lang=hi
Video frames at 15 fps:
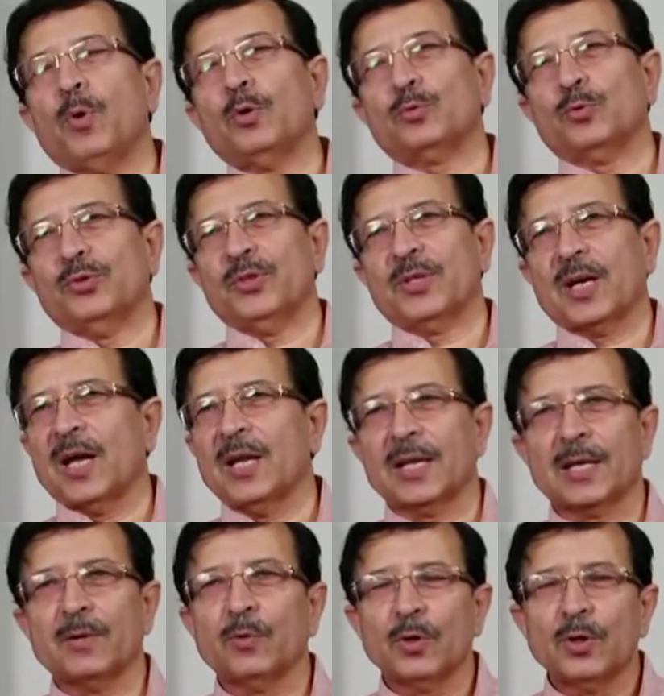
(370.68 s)
बहुत कुछ सीखा
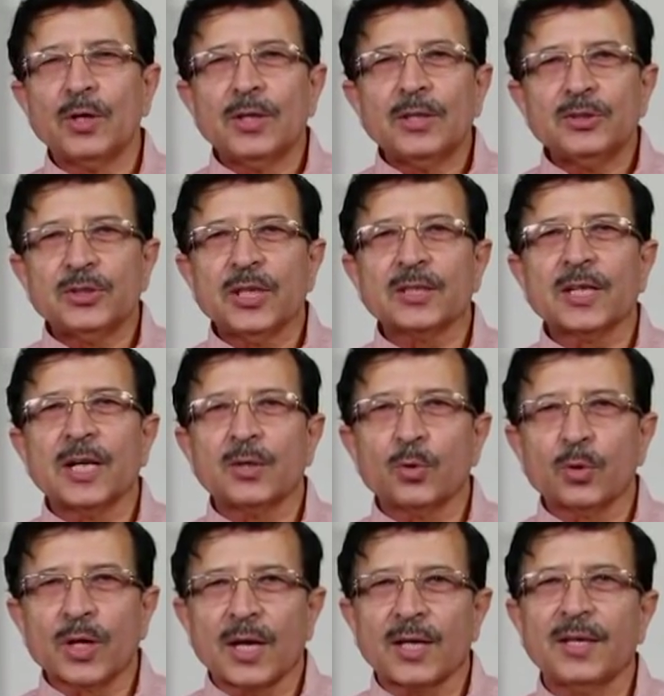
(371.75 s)
हालांकि वो चंद
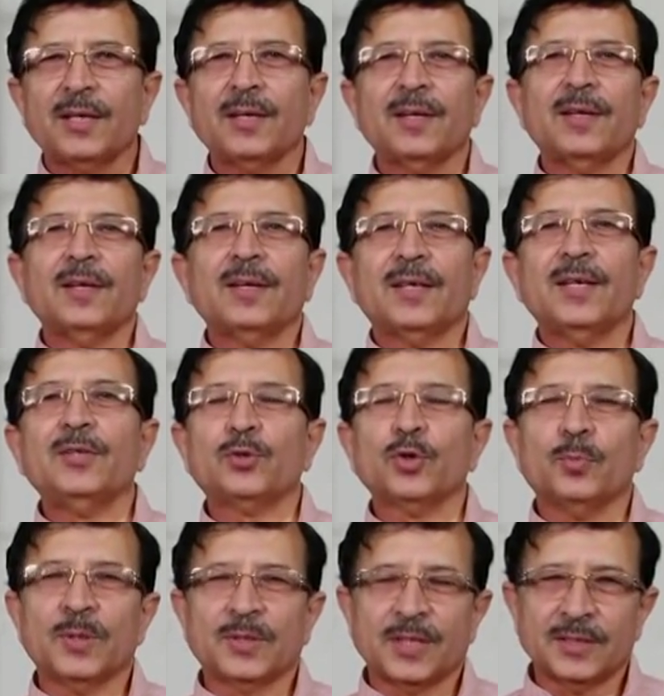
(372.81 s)
घंटों का ही की
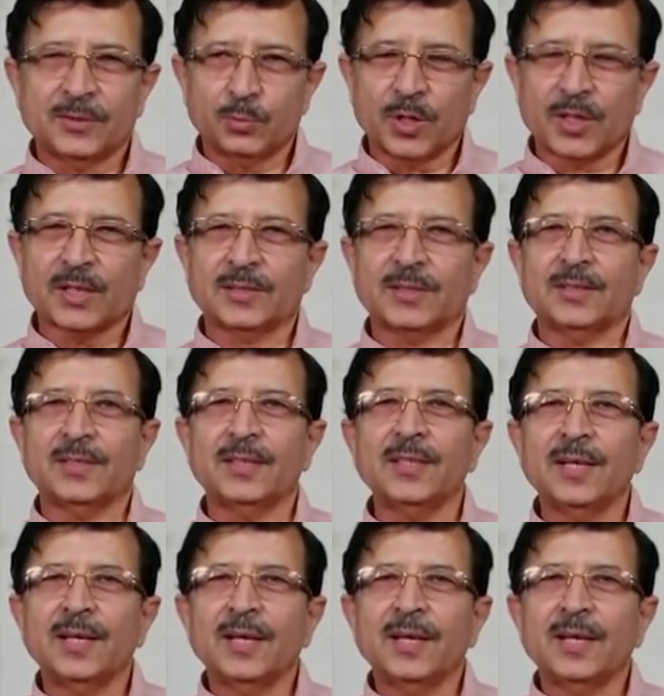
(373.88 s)
सोहबत हुआ करती थी